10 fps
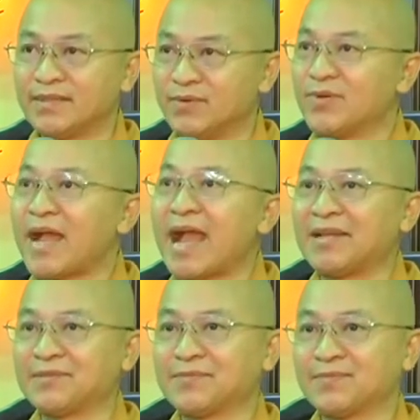tình huống
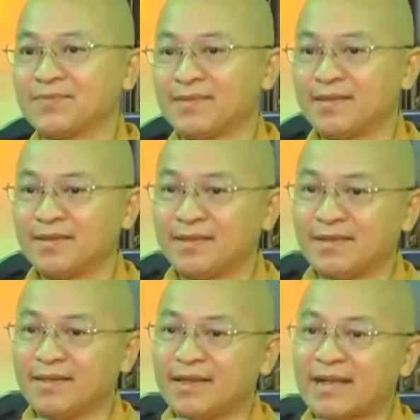hai
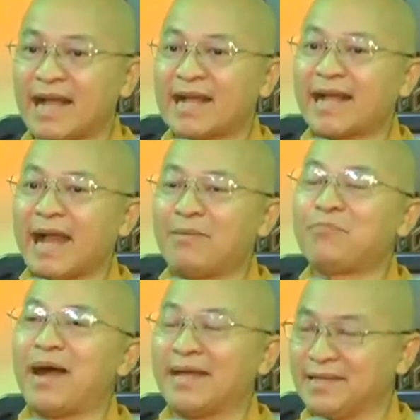các
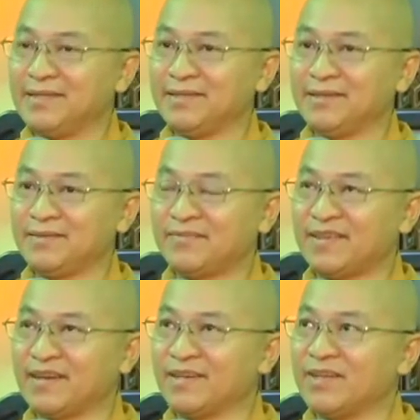cạm bẫy
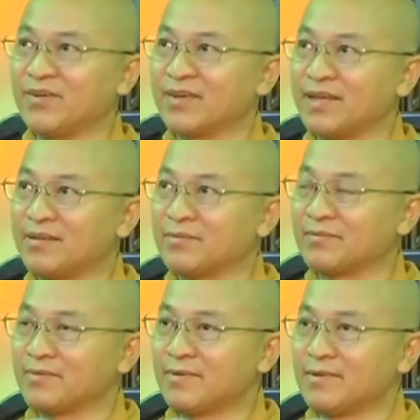và những điều
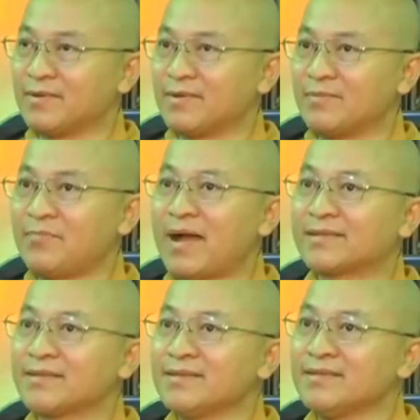kiện
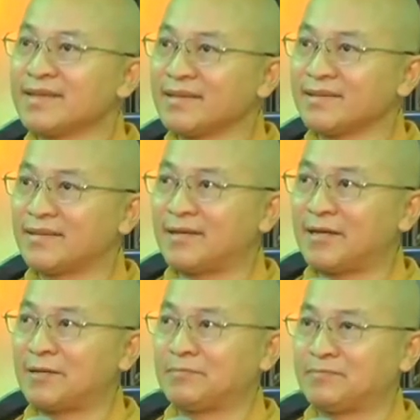mang tính chất
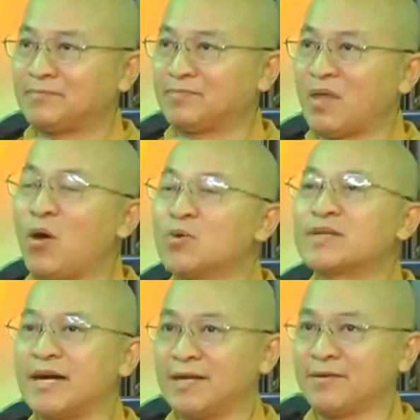uh, hỗ
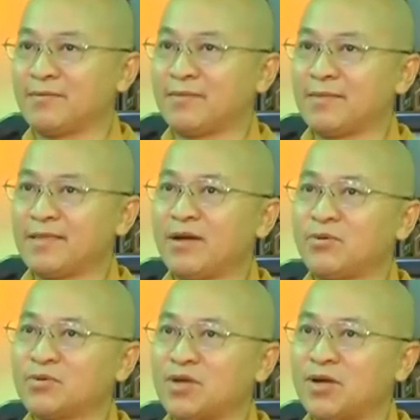trợ
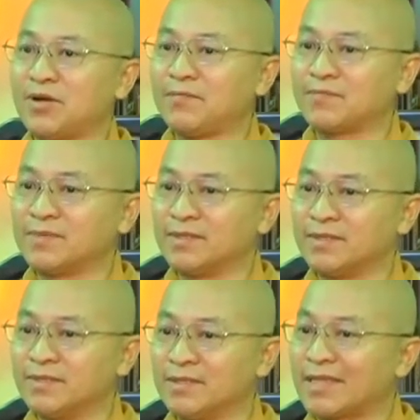giàu cho
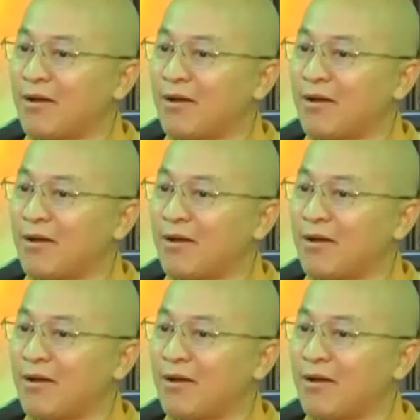người